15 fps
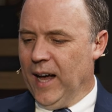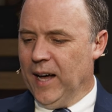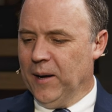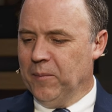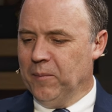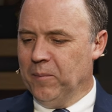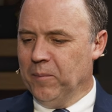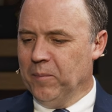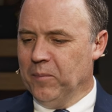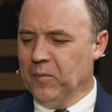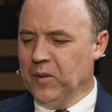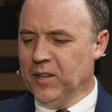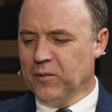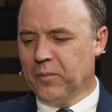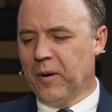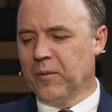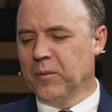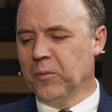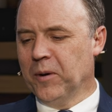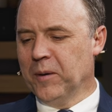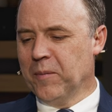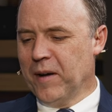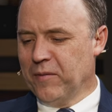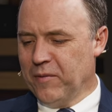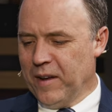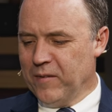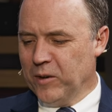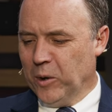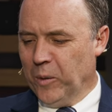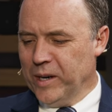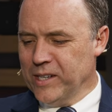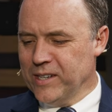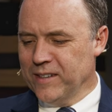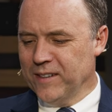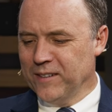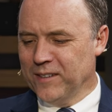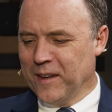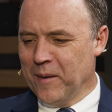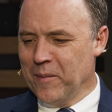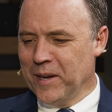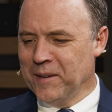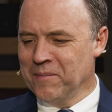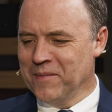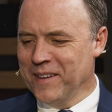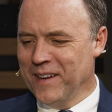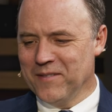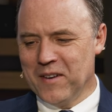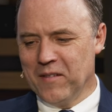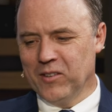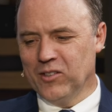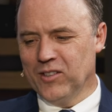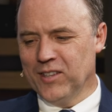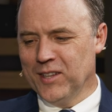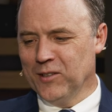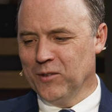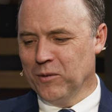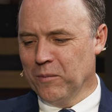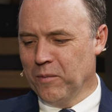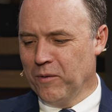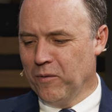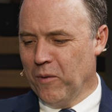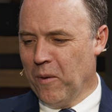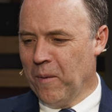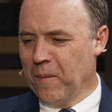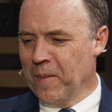Um, tutaj mamy moje ulubione pytanie. Nigdy wcześniej nie słyszałem,